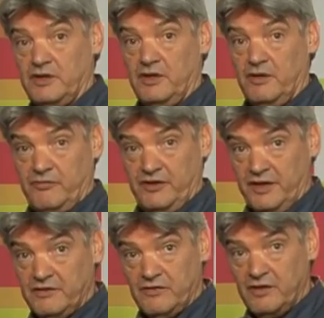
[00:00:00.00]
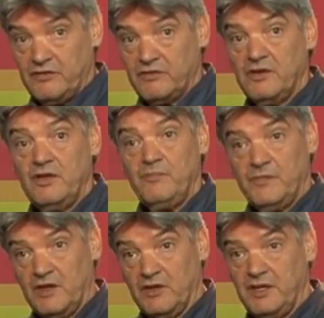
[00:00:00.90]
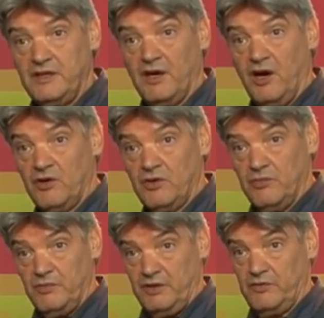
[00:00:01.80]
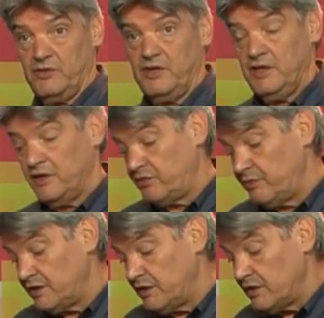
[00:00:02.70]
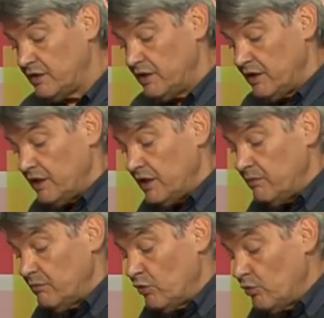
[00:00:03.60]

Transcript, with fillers: ich den Apfel jetzt essen, kann ein Ja kommen. Also es wird Ihnen immer